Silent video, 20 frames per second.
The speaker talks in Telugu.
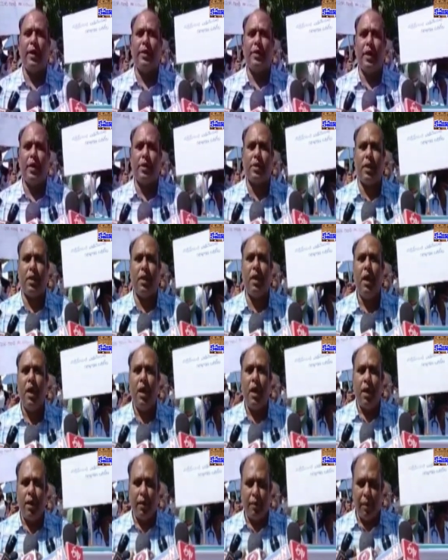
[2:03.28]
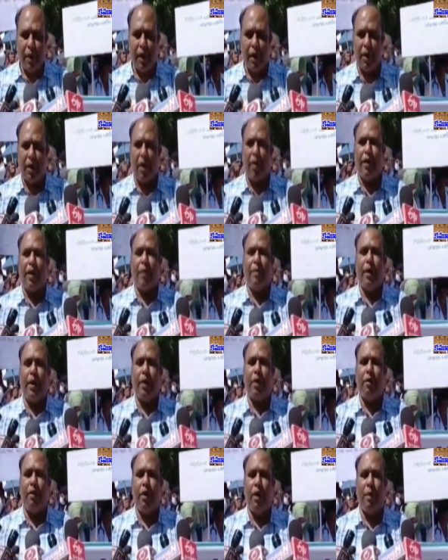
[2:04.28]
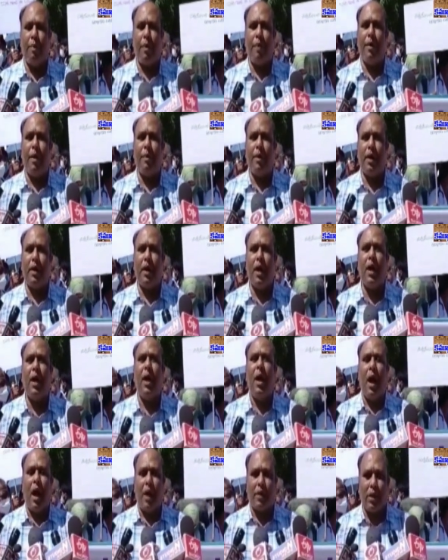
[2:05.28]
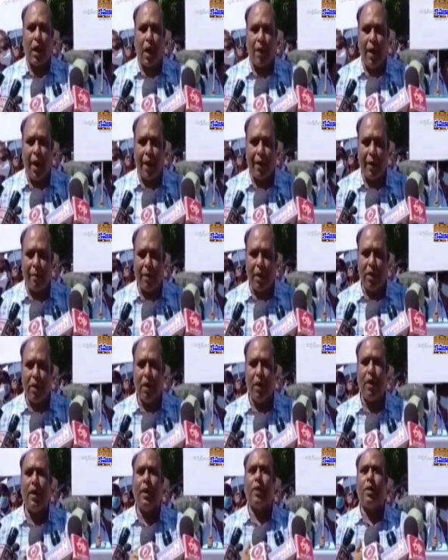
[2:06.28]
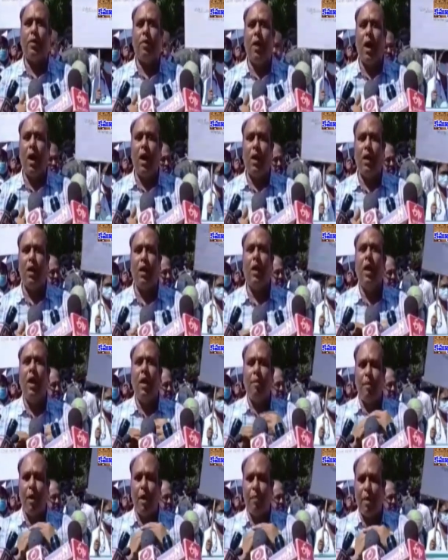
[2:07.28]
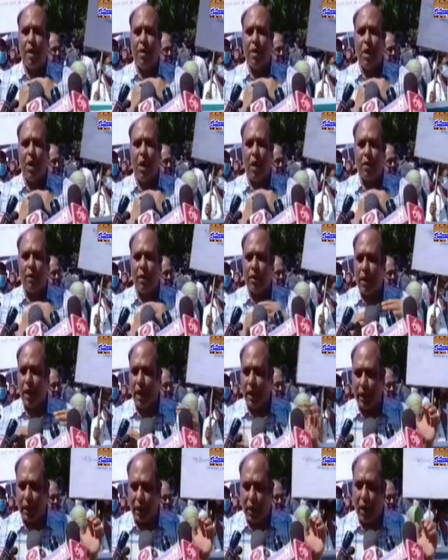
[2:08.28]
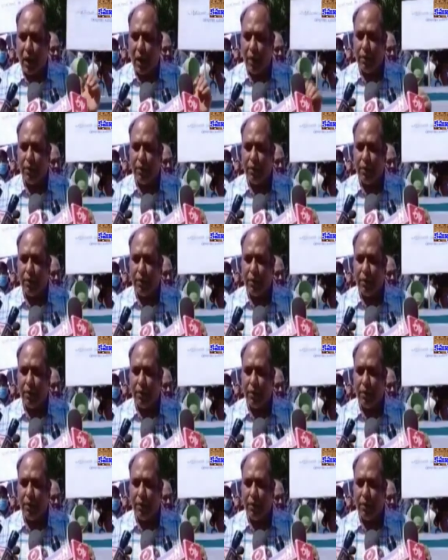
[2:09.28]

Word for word: దయచేసి మా గవర్నమెంట్కు విన్నపం ఏమంటే అసాధారణ బదిలీలను ఎత్తివేయాలి మేము బదిలీలకు వ్యతిరేకత కాదు